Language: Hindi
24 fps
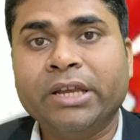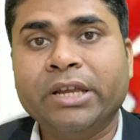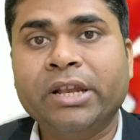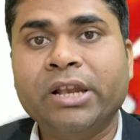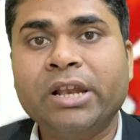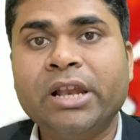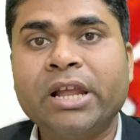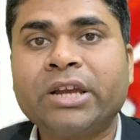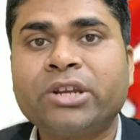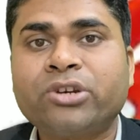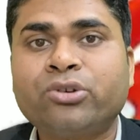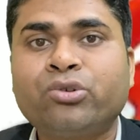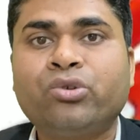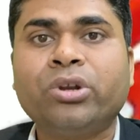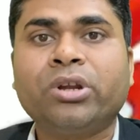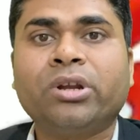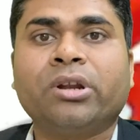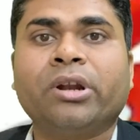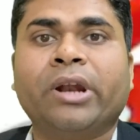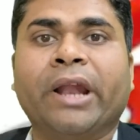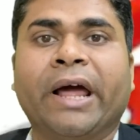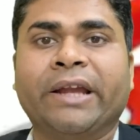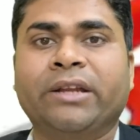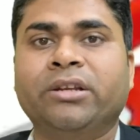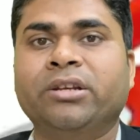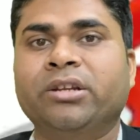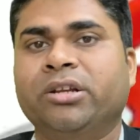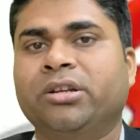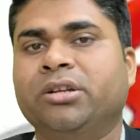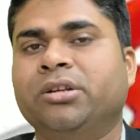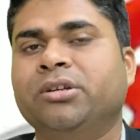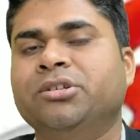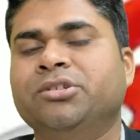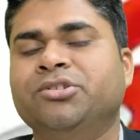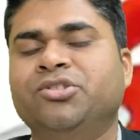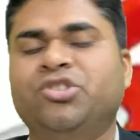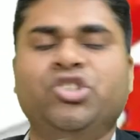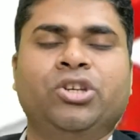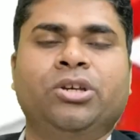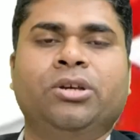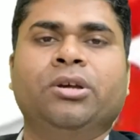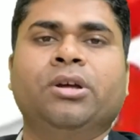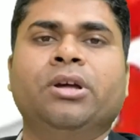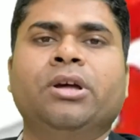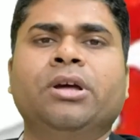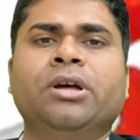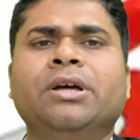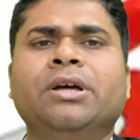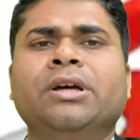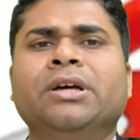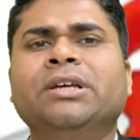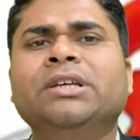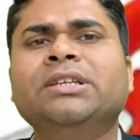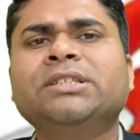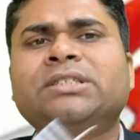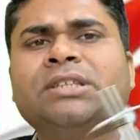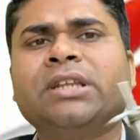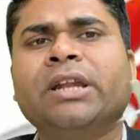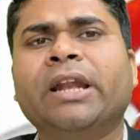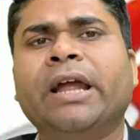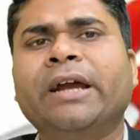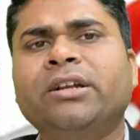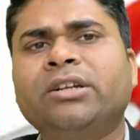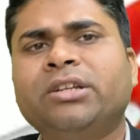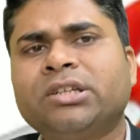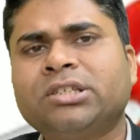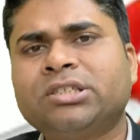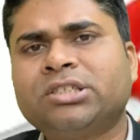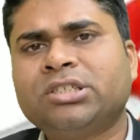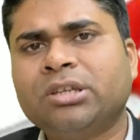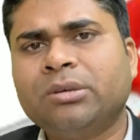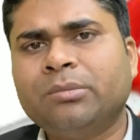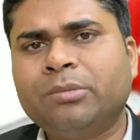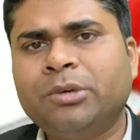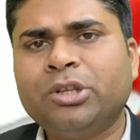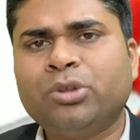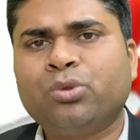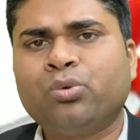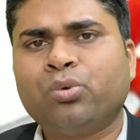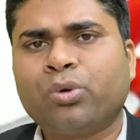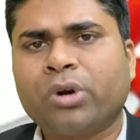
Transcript: इलेक्ट्रिक लाइटर जी इस लाइटर से भी